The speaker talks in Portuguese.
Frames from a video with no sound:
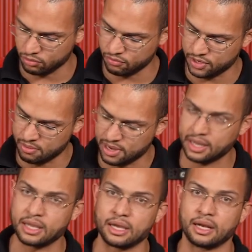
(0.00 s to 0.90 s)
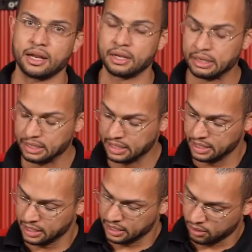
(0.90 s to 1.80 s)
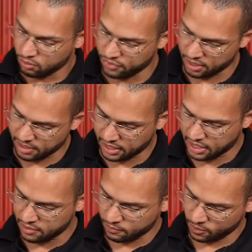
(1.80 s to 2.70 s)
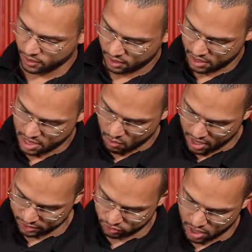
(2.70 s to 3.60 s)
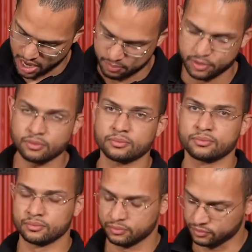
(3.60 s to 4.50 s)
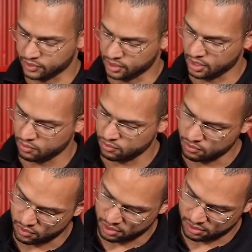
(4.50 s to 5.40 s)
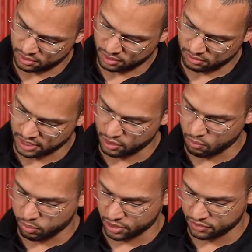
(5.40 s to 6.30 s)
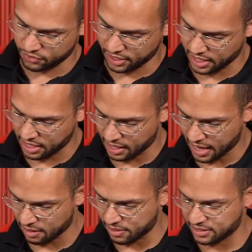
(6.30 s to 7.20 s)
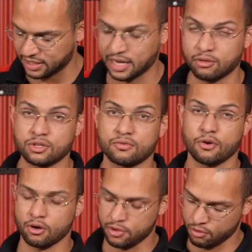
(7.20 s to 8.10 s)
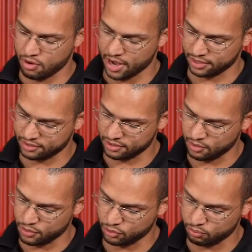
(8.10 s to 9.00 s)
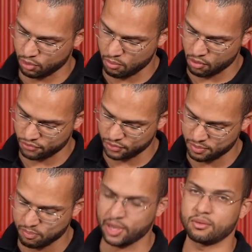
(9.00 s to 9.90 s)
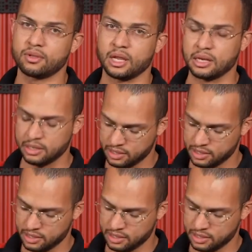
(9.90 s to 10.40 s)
do virabrequim, galera. O virabrequim, ele é um aço rápido, então ele não pode ficar armazenado de forma incorreta, senão isso promove o empenho dele.